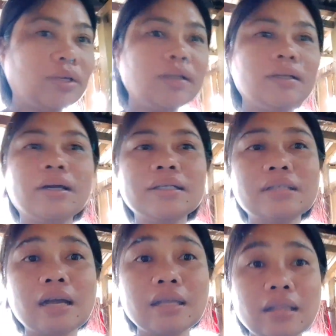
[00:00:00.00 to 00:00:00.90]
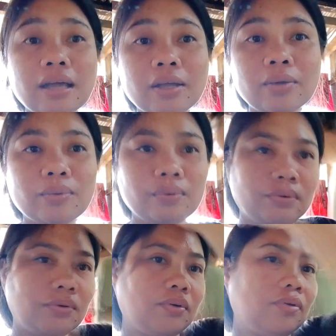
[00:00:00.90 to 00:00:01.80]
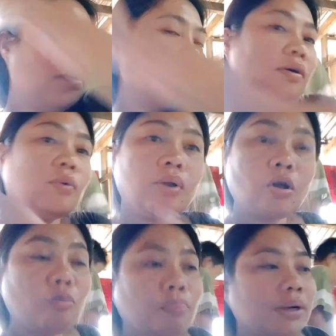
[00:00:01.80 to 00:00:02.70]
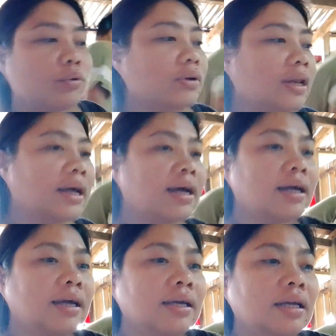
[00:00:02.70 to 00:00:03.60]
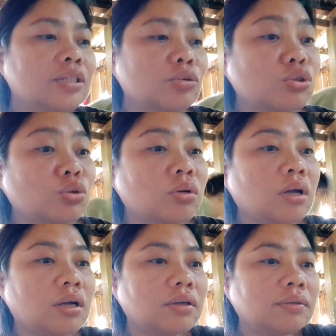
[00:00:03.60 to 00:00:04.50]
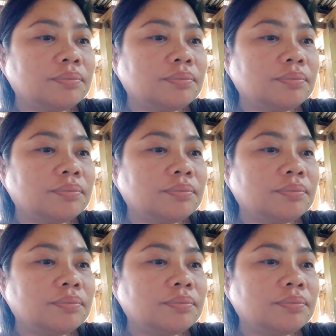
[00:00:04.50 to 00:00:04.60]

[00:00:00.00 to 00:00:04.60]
Ayan guys, kain tayo. Wala akong panudlay. Alas 8 na.